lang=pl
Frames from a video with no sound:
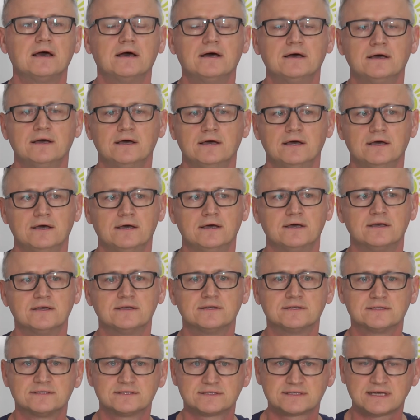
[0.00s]

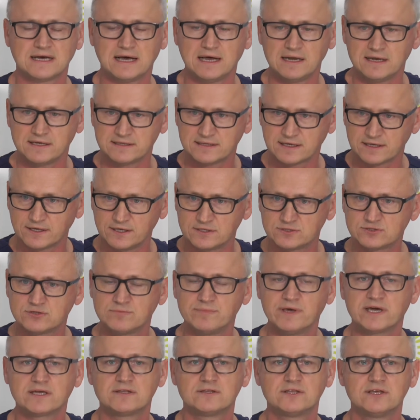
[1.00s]
E, skale takie
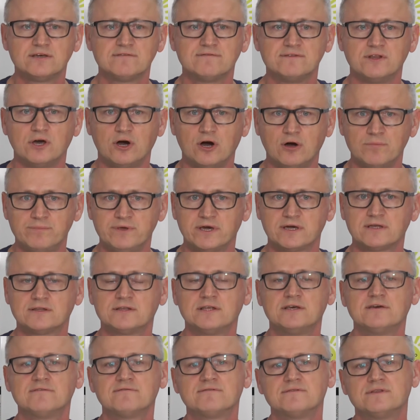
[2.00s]
subiektywne,
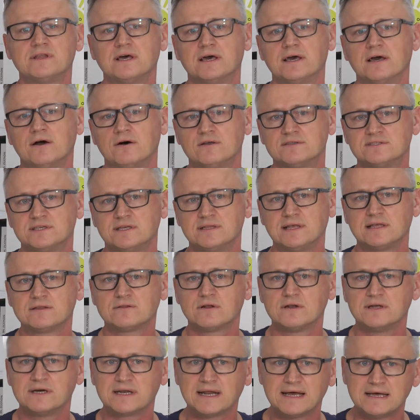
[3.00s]
obiektywne, ocena
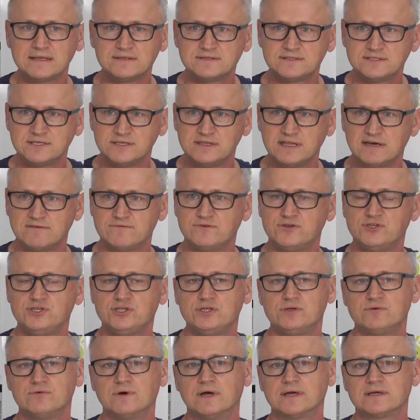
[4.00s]
tolerancji na
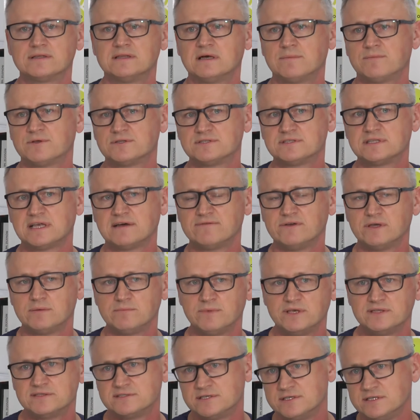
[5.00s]
wysiłek na podstawie
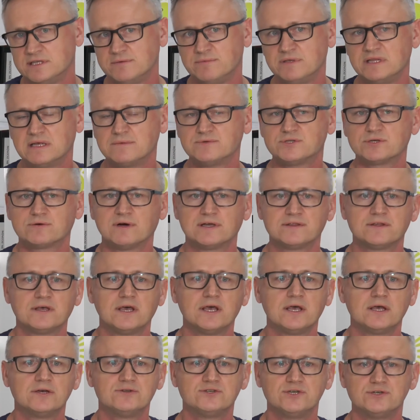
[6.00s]
między innymi na przykład
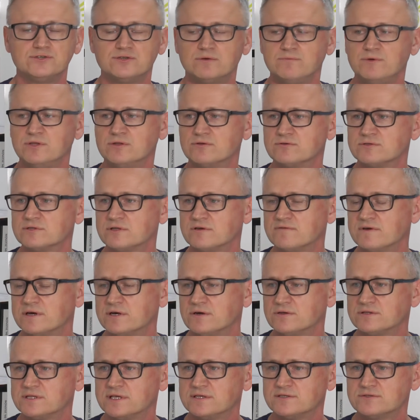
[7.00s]

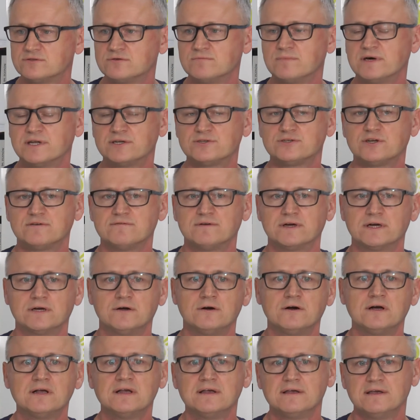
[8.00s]
6-minutowego testu
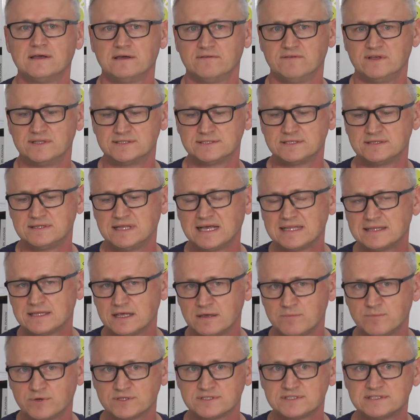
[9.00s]
marszowego. Więc na
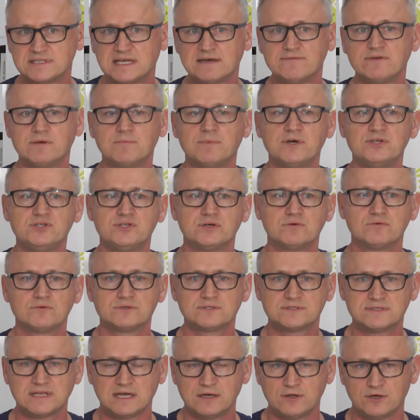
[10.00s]
tej podstawie będzie
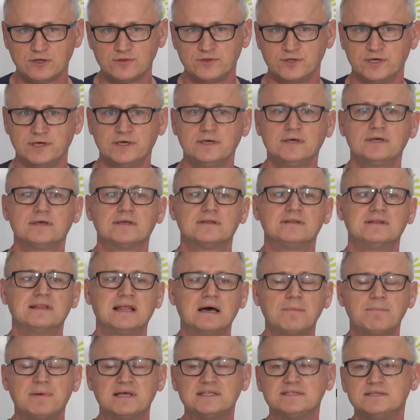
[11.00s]
ustalony
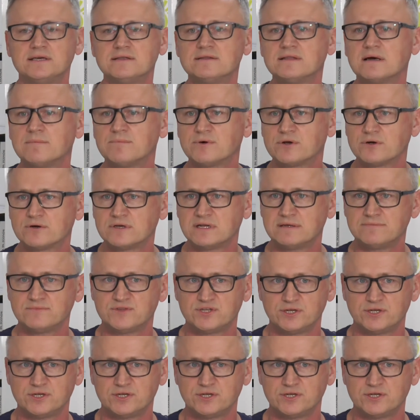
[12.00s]
dla pacjenta program